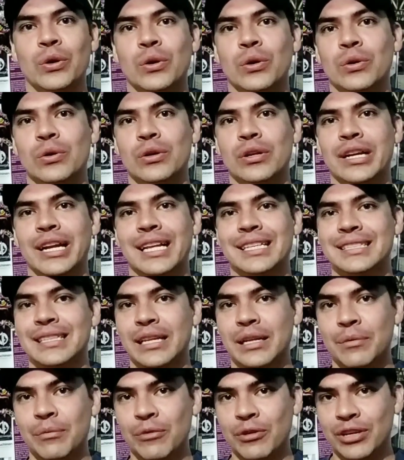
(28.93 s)
con la
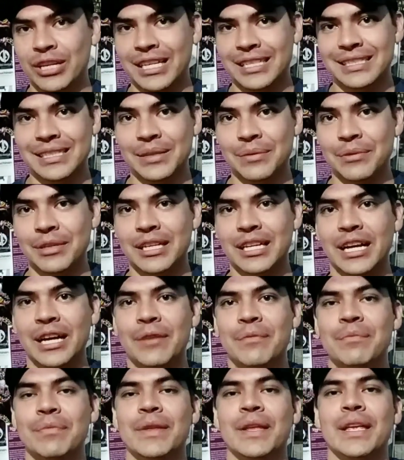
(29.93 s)
ceremonia cívica.